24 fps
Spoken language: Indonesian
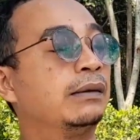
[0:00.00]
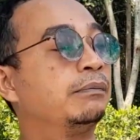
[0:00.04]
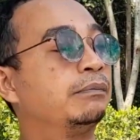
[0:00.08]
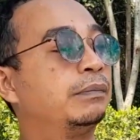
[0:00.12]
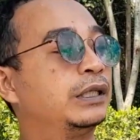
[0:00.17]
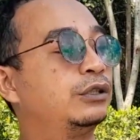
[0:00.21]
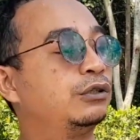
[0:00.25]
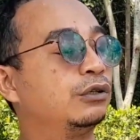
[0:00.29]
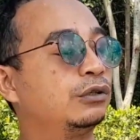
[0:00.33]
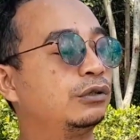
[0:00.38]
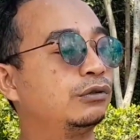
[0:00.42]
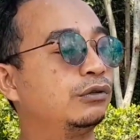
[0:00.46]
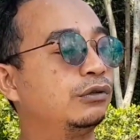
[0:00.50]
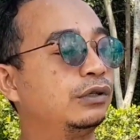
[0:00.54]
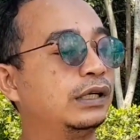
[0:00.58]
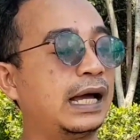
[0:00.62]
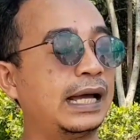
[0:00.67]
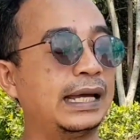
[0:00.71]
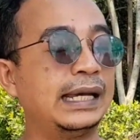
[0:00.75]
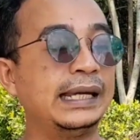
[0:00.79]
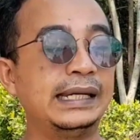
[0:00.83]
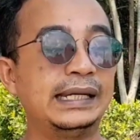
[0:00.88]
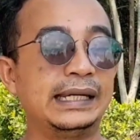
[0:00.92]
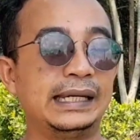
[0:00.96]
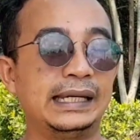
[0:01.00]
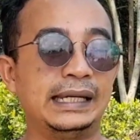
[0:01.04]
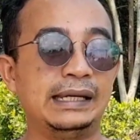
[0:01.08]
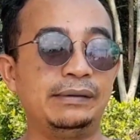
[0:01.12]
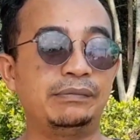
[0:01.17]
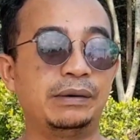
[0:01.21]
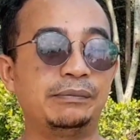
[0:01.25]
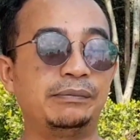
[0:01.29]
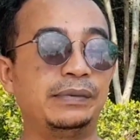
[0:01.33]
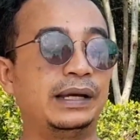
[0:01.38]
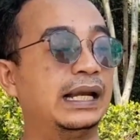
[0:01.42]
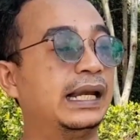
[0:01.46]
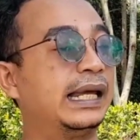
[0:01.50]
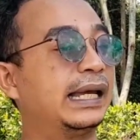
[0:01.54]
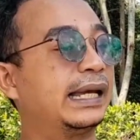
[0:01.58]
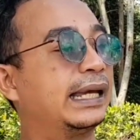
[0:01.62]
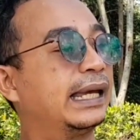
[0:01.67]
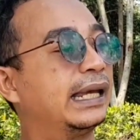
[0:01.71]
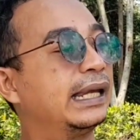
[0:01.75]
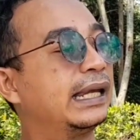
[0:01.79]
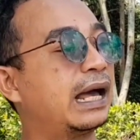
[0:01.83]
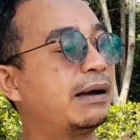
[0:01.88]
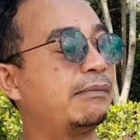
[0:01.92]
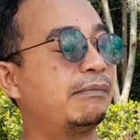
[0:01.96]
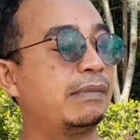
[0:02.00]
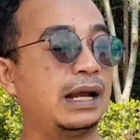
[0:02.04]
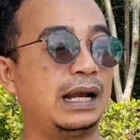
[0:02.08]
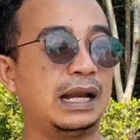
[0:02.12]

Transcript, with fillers: pecut kuda ini memiliki nama